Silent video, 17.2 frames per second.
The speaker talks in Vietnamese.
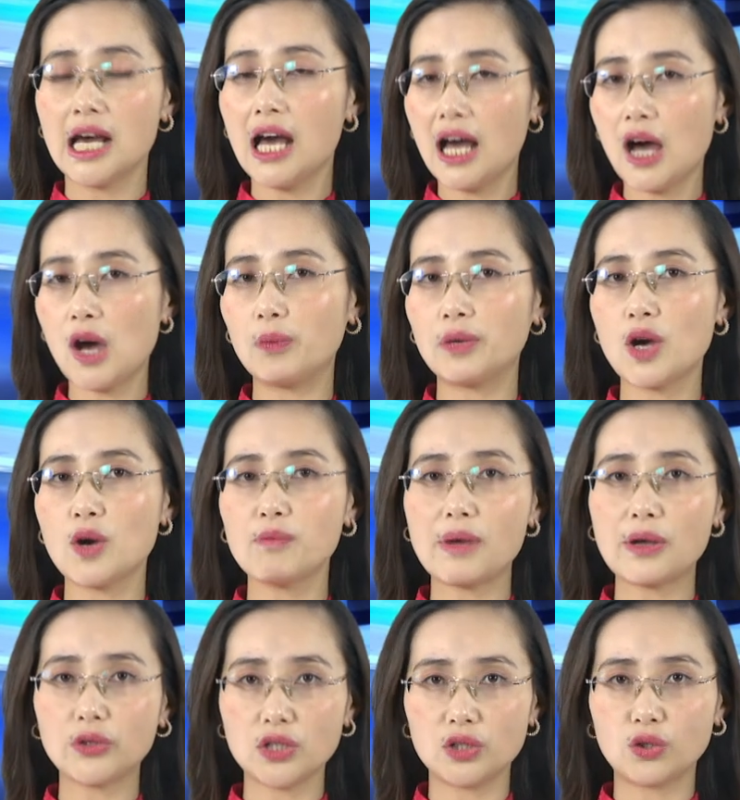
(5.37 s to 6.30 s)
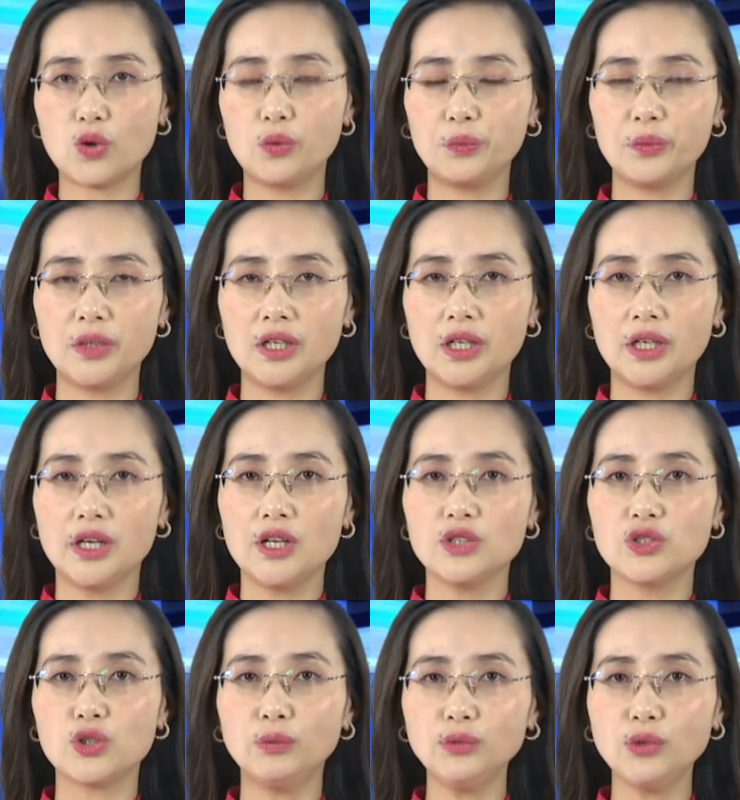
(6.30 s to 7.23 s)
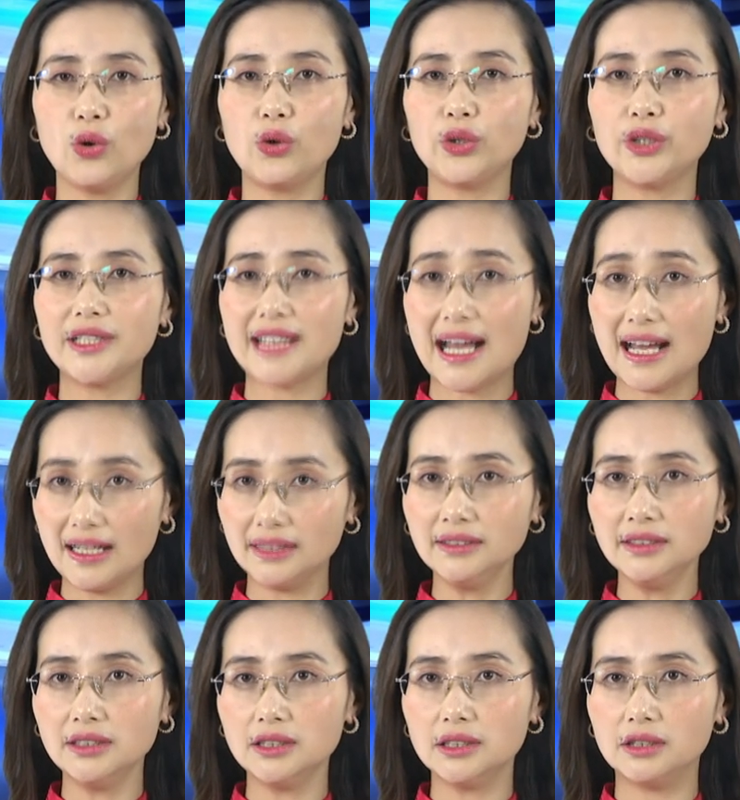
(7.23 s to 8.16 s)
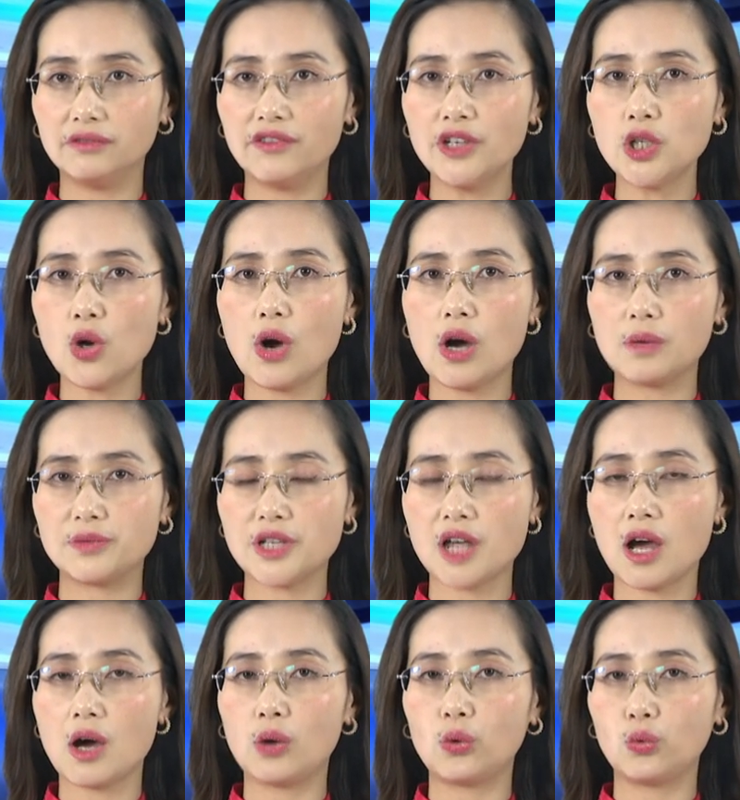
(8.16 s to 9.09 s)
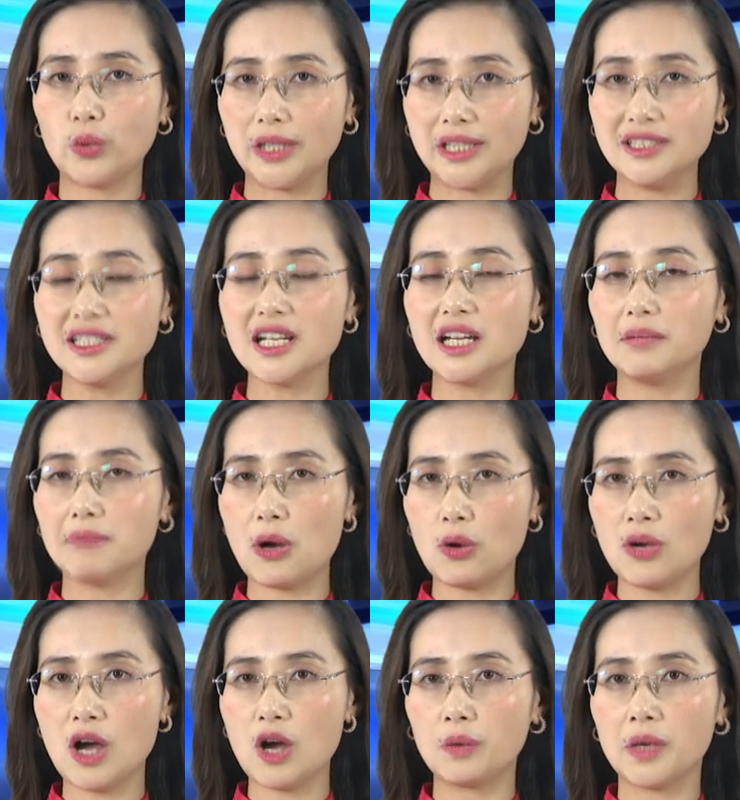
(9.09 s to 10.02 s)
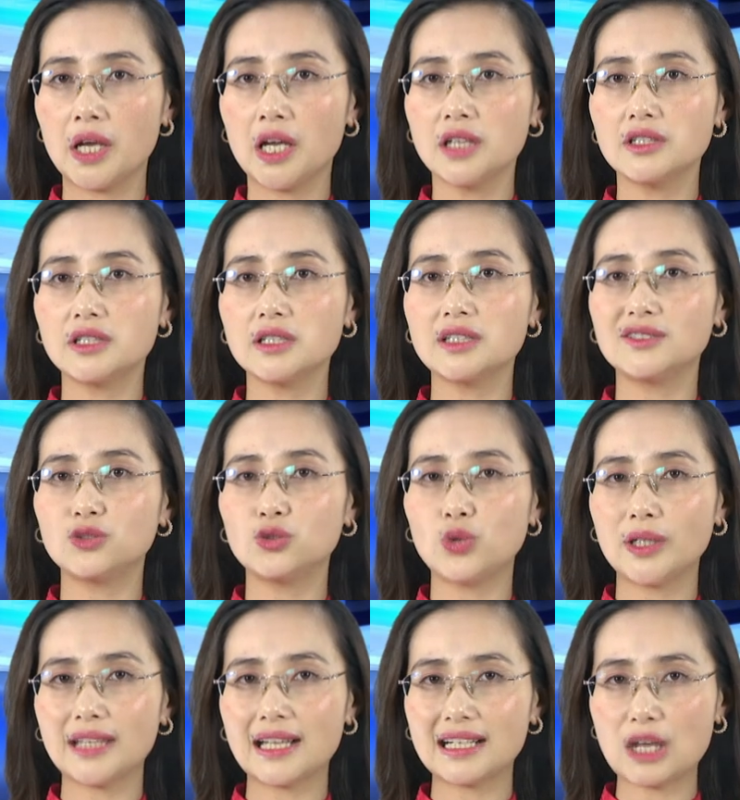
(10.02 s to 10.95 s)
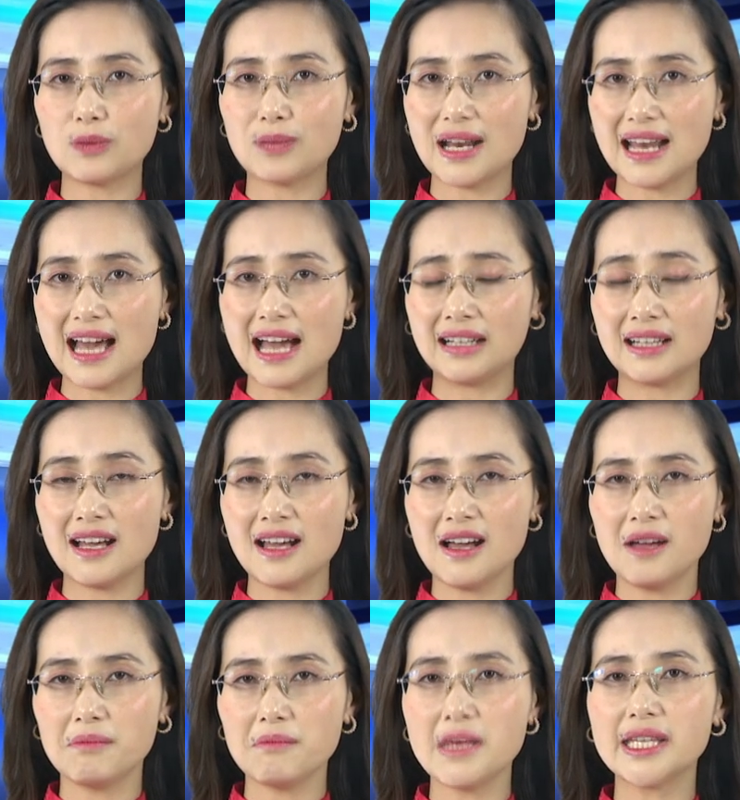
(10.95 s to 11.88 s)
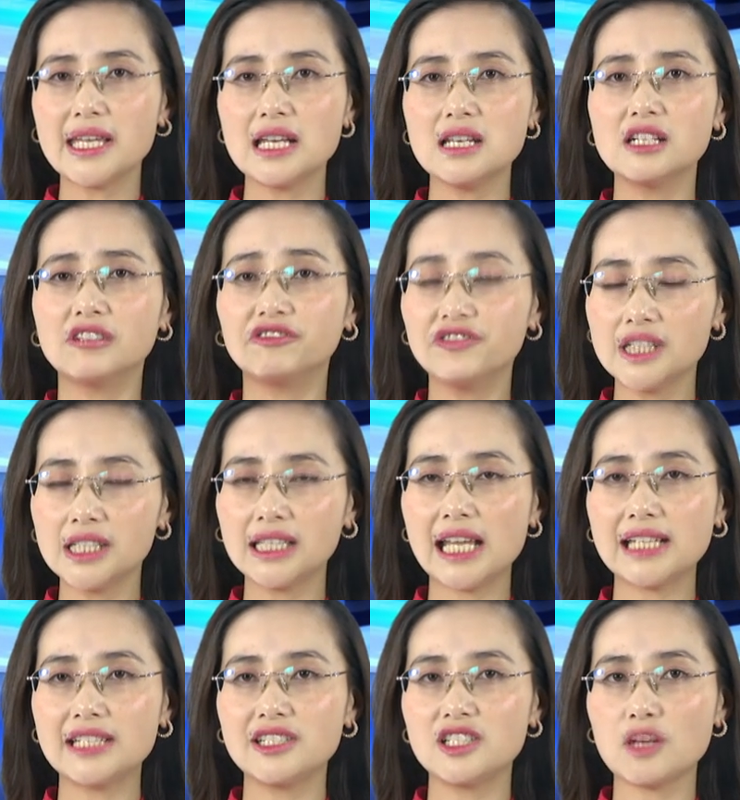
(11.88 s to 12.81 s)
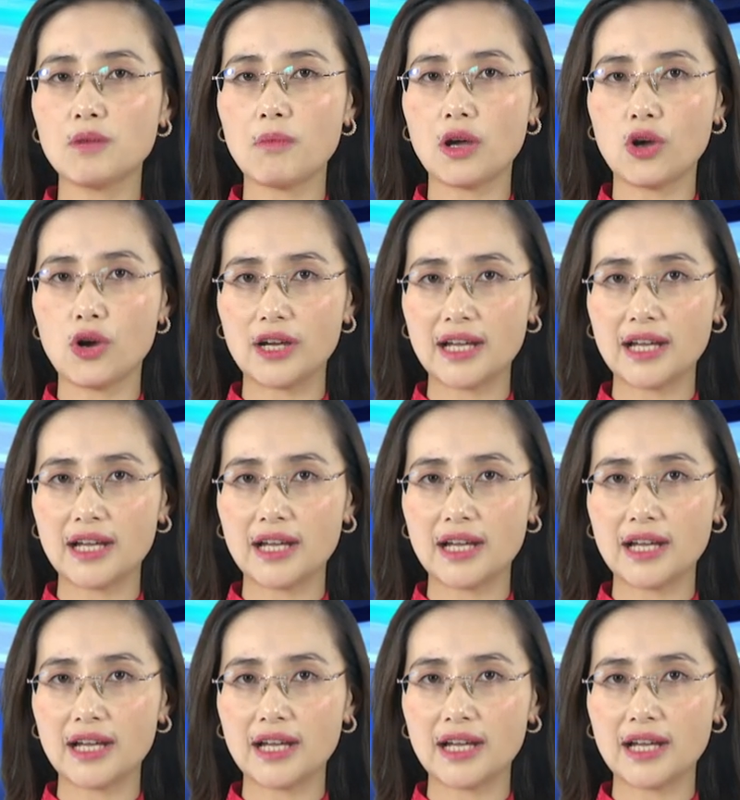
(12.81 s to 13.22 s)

Học không bao giờ cùng, chúng tôi khá ấn tượng với cô học trò Nguyễn Trần Bảo Ngọc, trường chuyên Thăng Long Đà Lạt, bởi nghị lực vươn lên trong mọi hoàn